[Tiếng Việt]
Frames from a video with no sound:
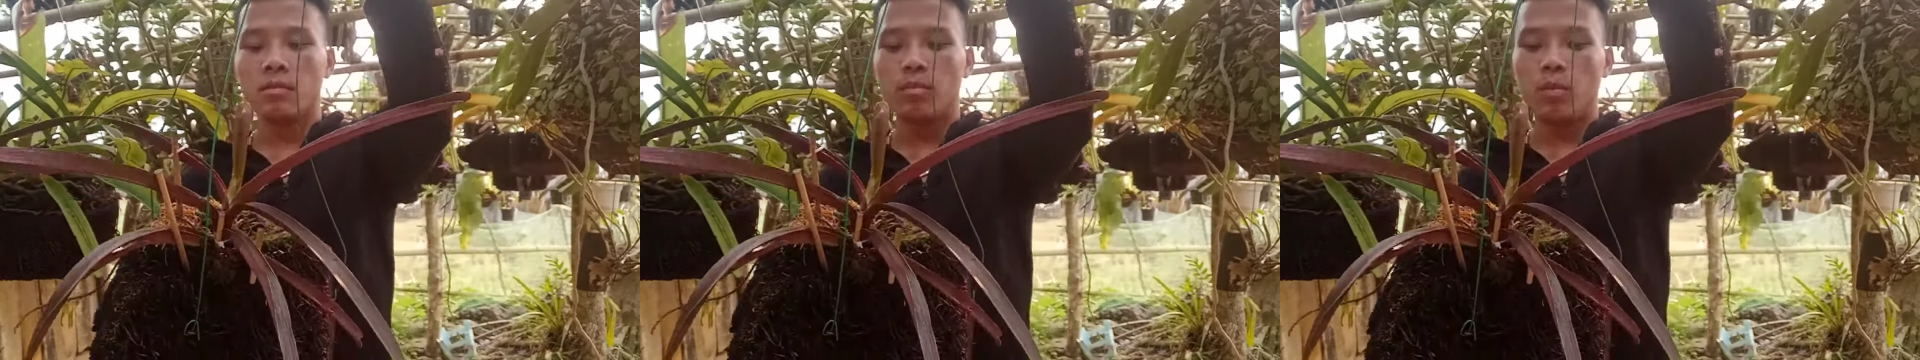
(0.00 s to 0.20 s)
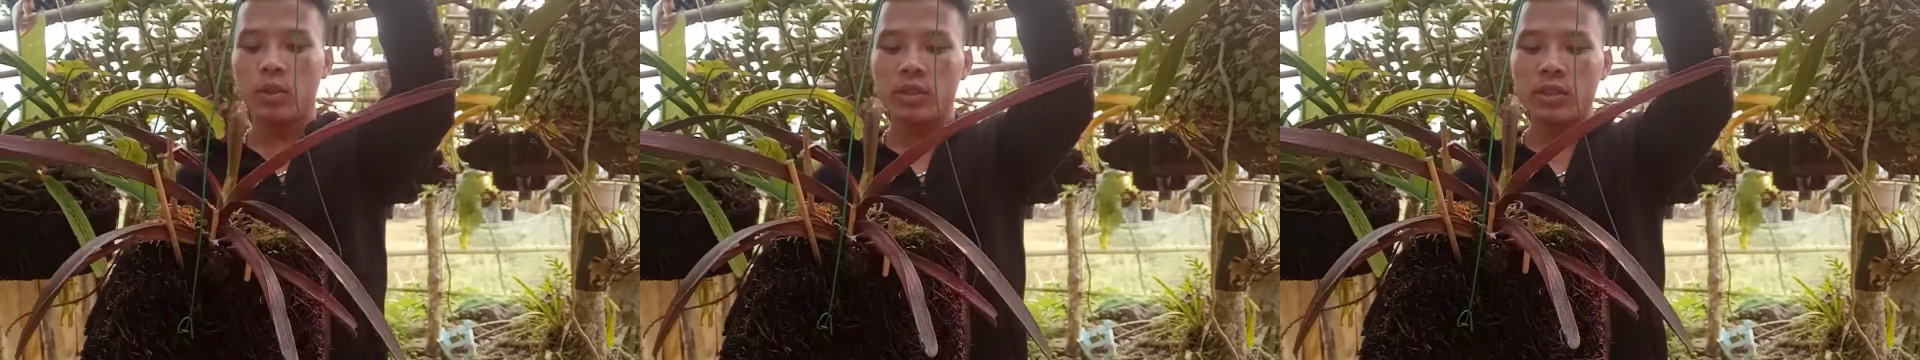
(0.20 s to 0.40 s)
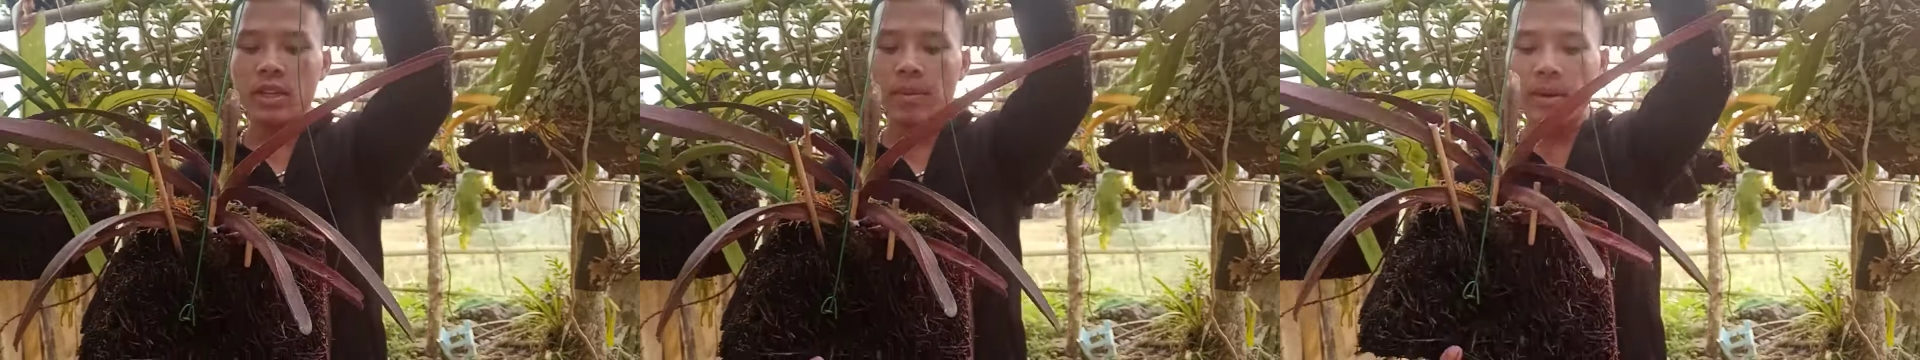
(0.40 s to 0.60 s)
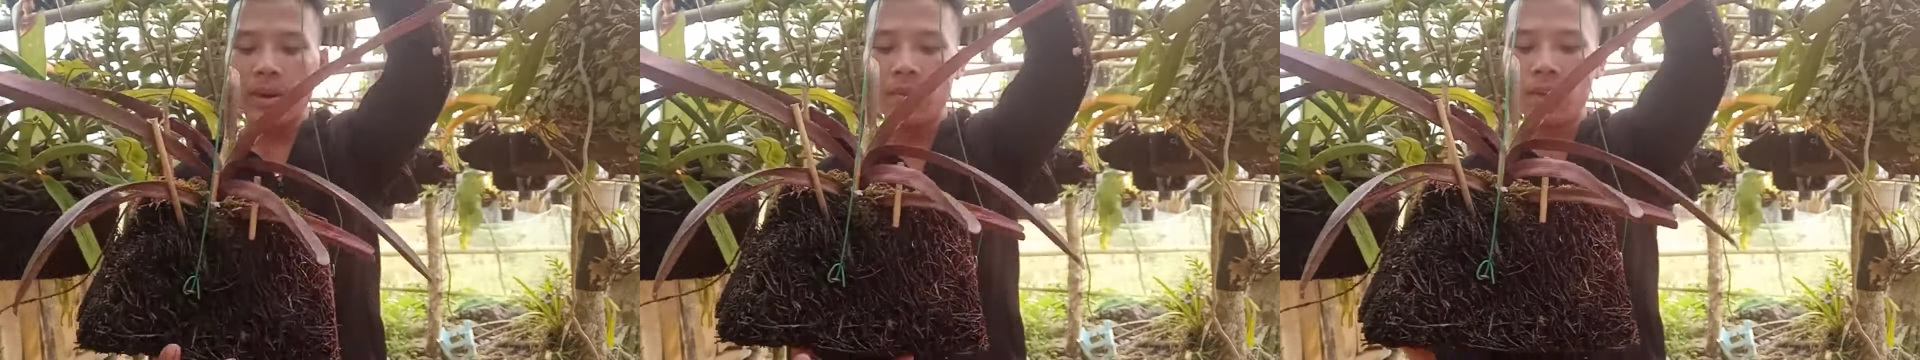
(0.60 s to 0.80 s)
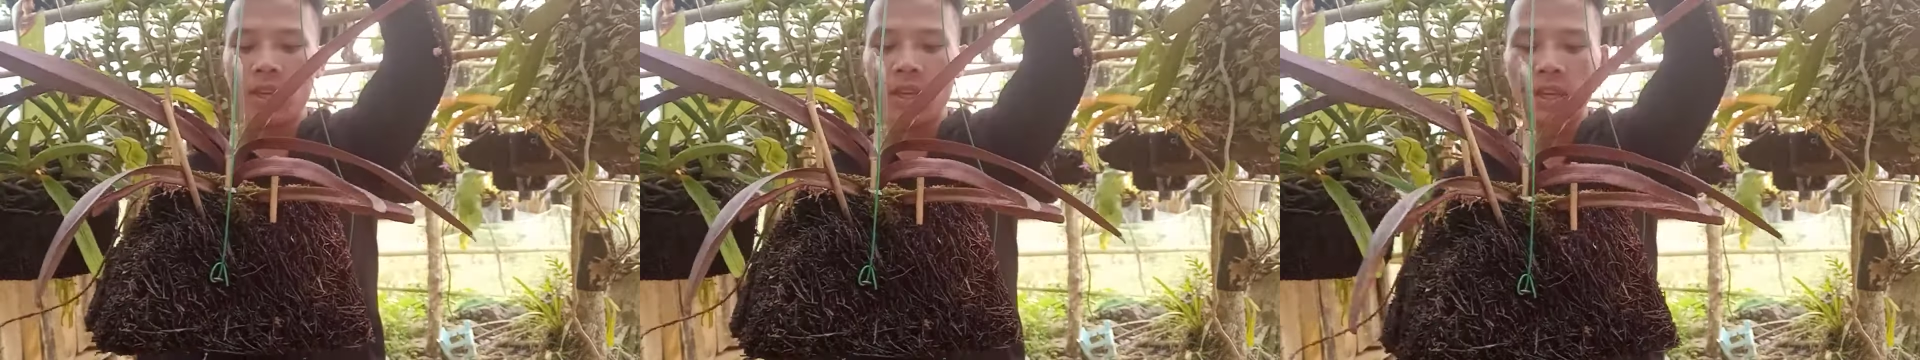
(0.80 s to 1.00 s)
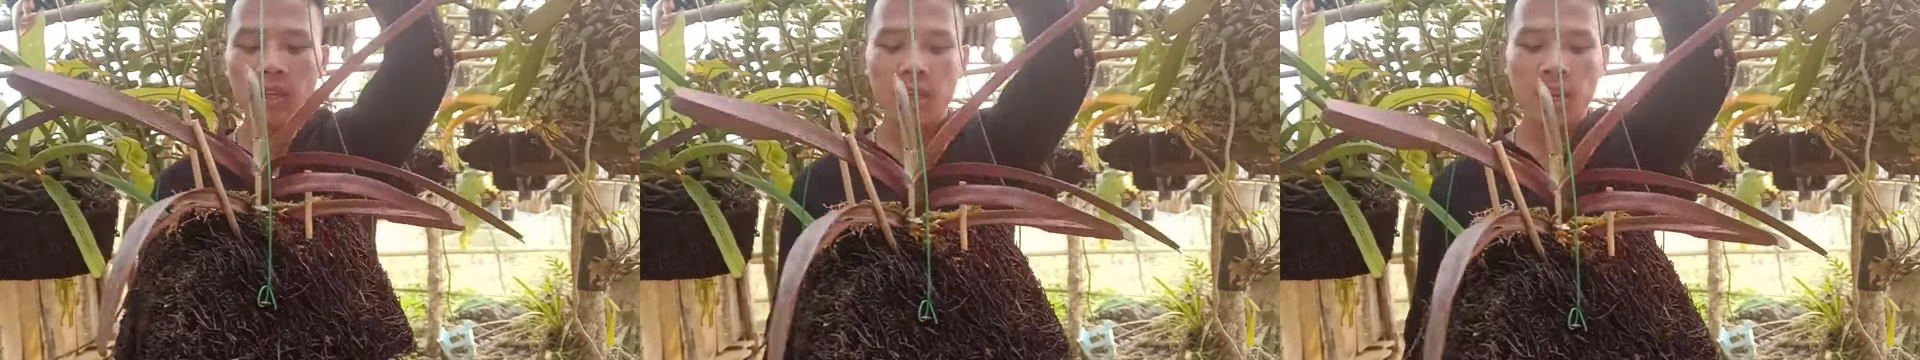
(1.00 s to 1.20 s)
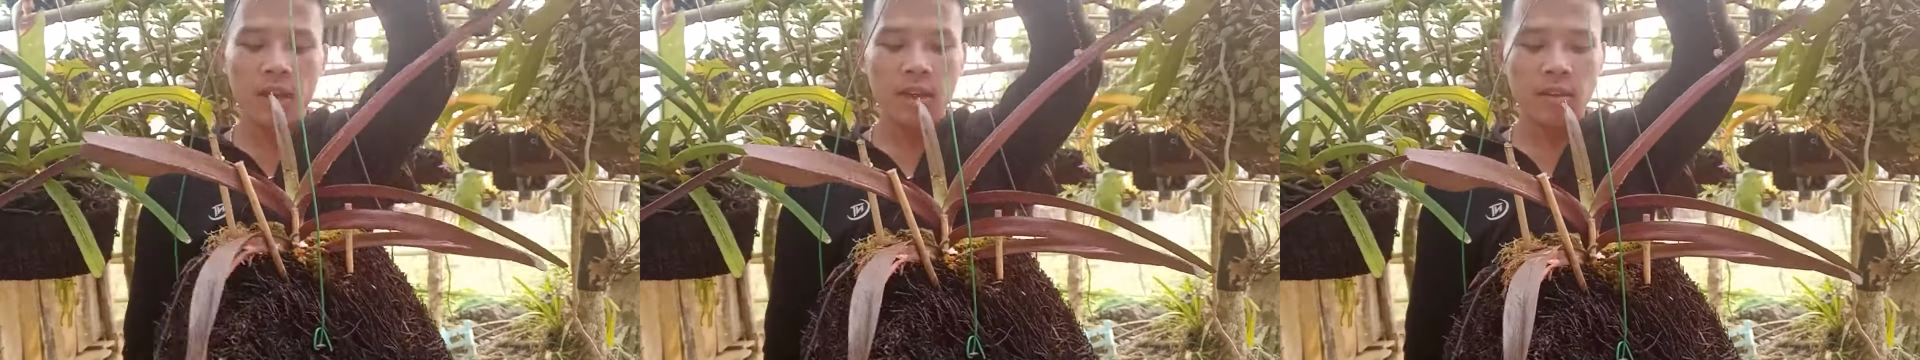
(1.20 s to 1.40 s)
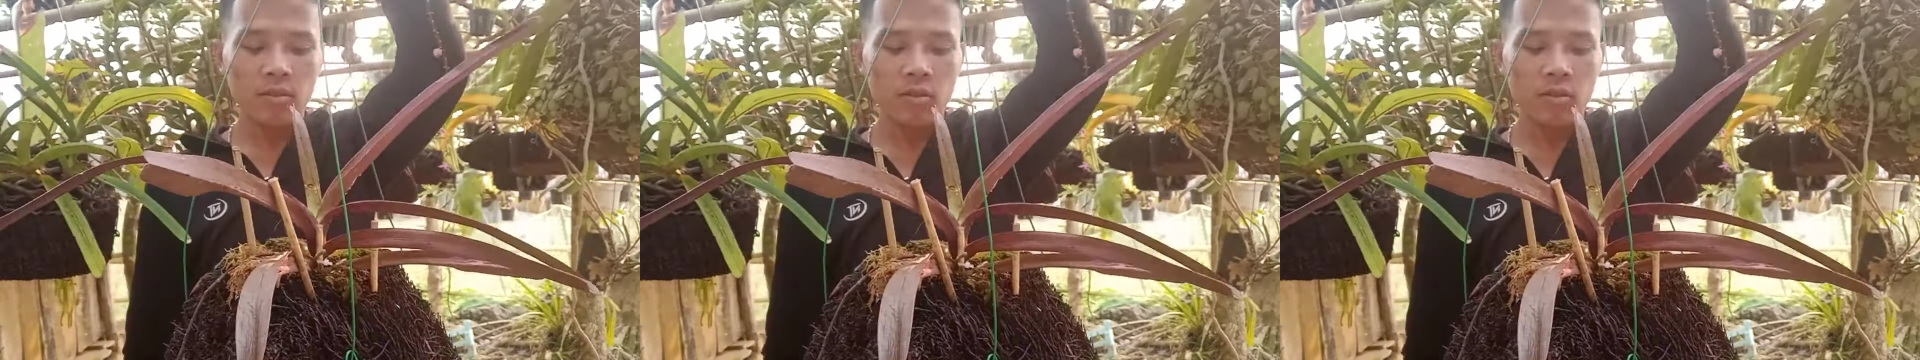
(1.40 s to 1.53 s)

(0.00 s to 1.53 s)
một trăm năm mươi nghìn nha.